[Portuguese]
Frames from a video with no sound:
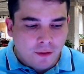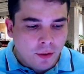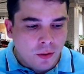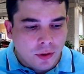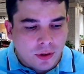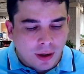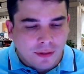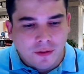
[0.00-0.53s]

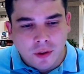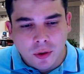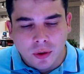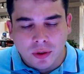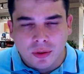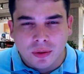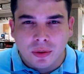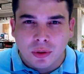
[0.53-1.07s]
Afonso,
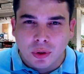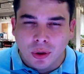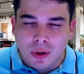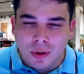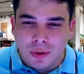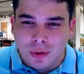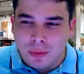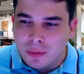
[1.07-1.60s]
Afonso,
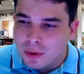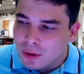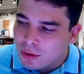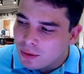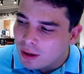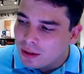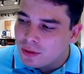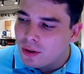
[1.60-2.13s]
todo
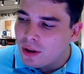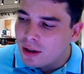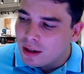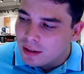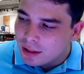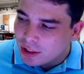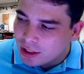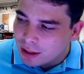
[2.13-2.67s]
mundo
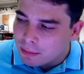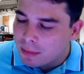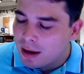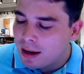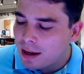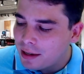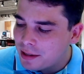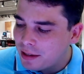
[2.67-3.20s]
adora
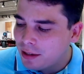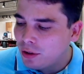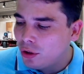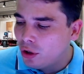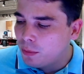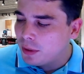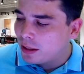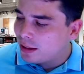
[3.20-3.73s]
chamar esse
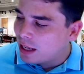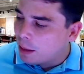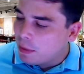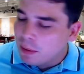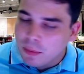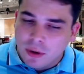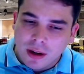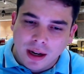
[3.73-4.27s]
nome. Até
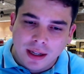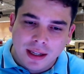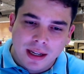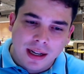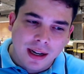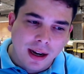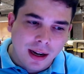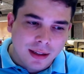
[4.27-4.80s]
minha mulher aqui
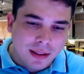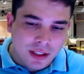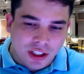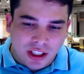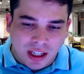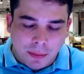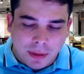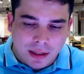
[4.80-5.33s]
em casa
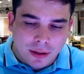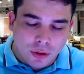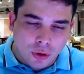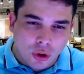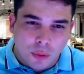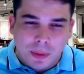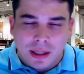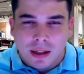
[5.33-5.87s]
chama esse
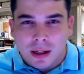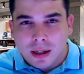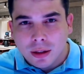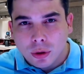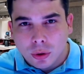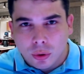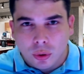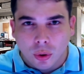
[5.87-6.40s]
nome
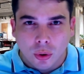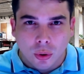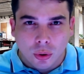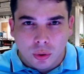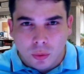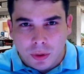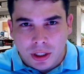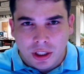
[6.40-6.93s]

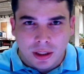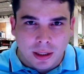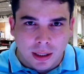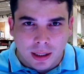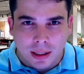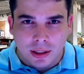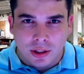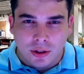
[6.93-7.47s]
todo
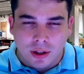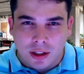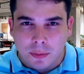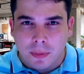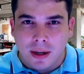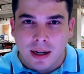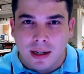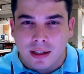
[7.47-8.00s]
instante. Eu
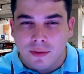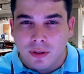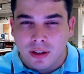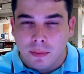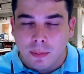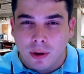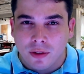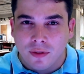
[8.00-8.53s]
disse para ela é que
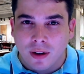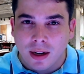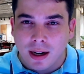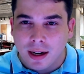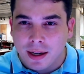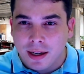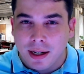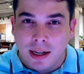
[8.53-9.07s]
você pode
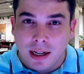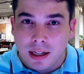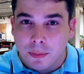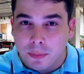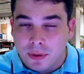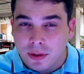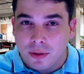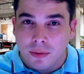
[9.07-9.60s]
falar, ei,
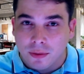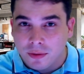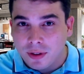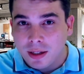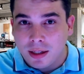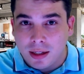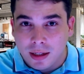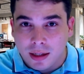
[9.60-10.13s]
psiu,
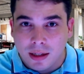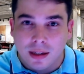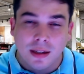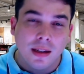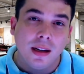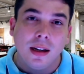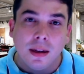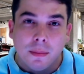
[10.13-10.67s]
vem aqui.
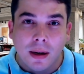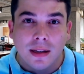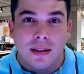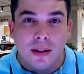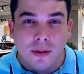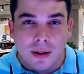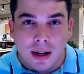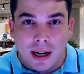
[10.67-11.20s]

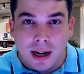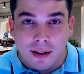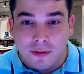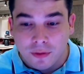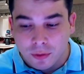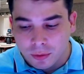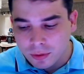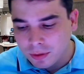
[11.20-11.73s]
Mas não, é
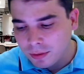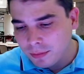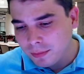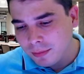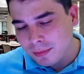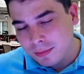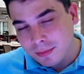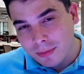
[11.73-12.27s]
Afonso.
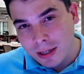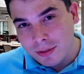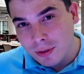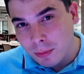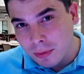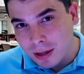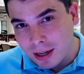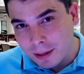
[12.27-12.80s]
Mas
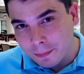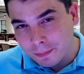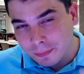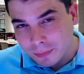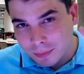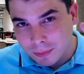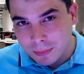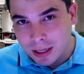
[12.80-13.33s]
vamos lá,
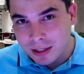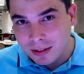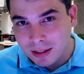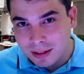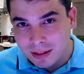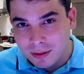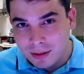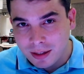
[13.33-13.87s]
presta
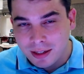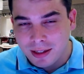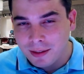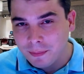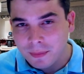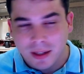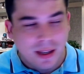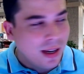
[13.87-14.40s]
atenção
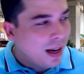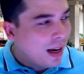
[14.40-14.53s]
aqui.